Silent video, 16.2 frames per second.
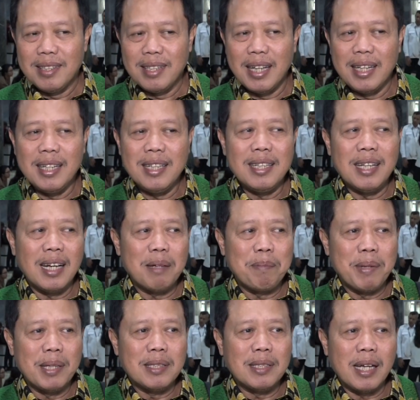Nah ini
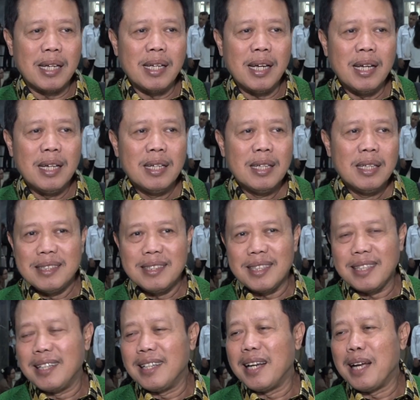harapan saya
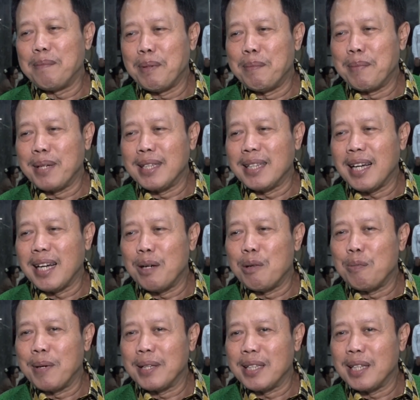segera pemerintah
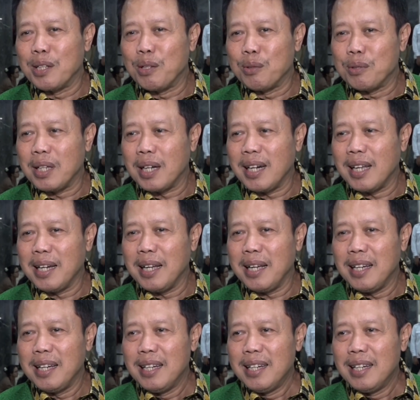kabupaten kota karena